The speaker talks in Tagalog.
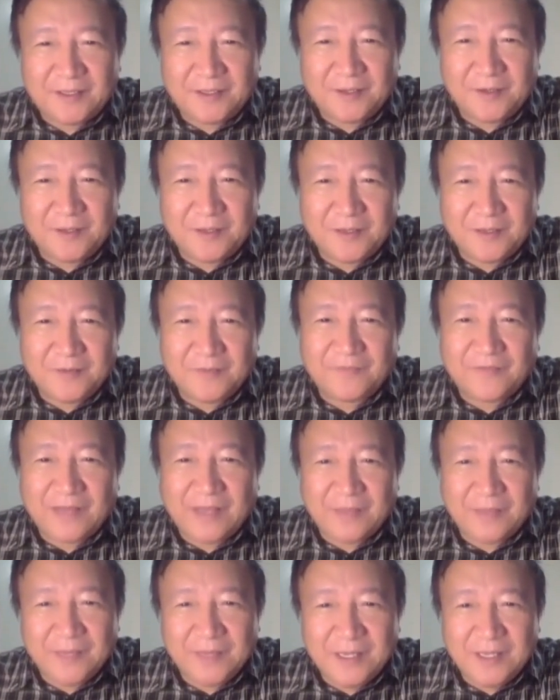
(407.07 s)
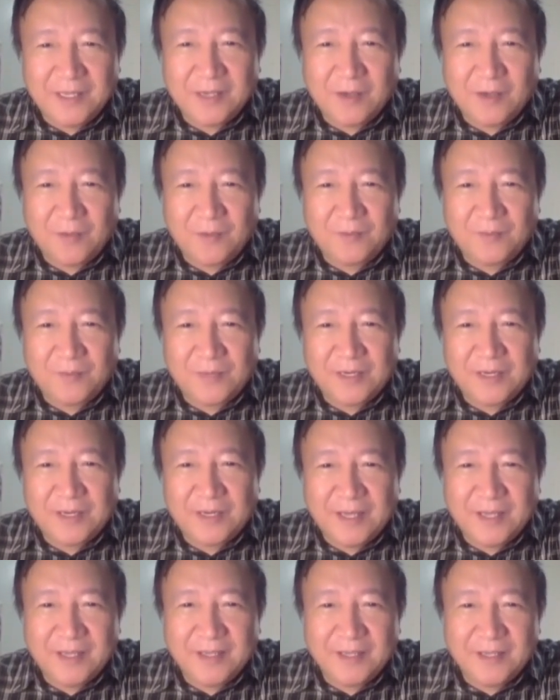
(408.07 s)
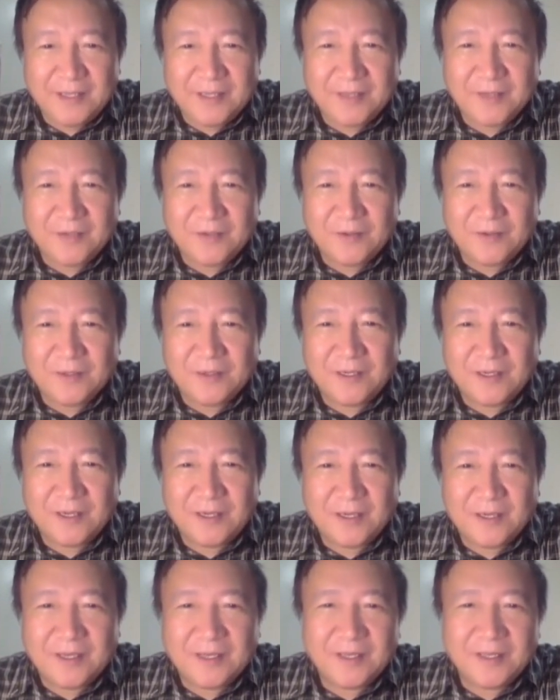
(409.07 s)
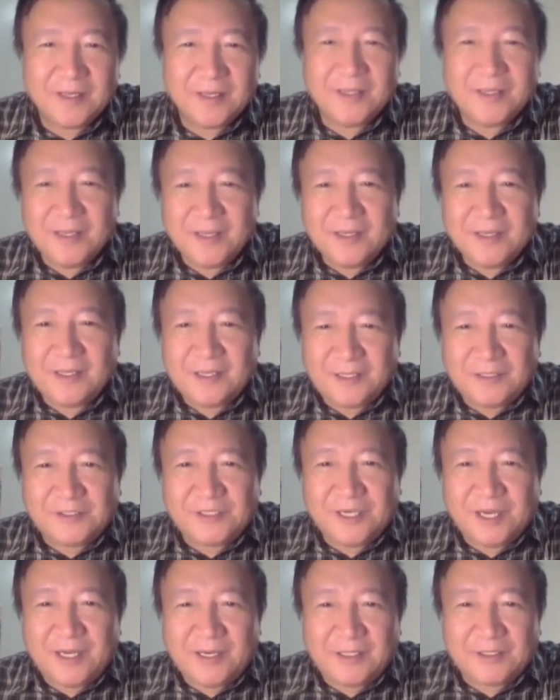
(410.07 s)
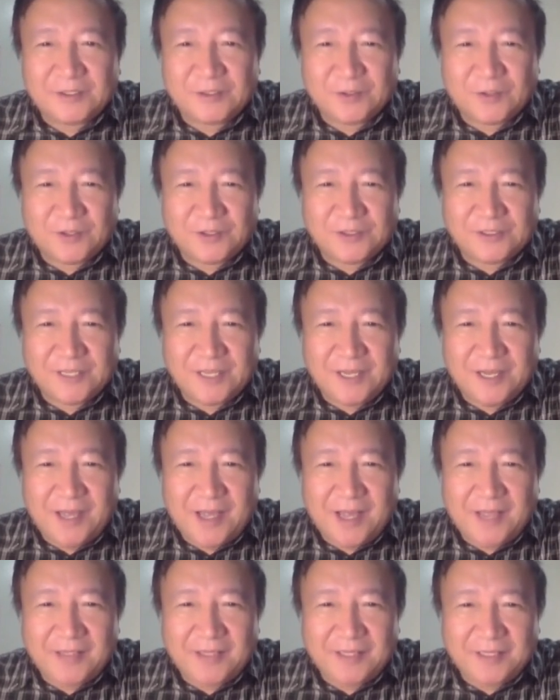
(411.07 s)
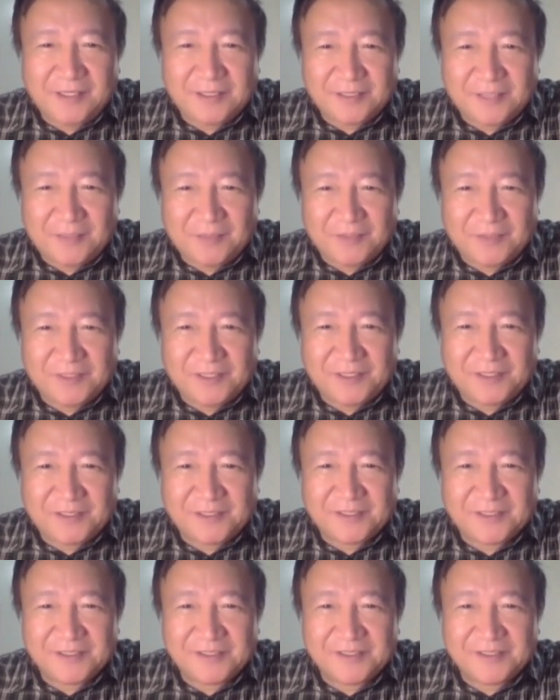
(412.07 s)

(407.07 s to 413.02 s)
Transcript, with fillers: No? 5 Ecom Building, yung uh, dyan ang source ng ating stem cells.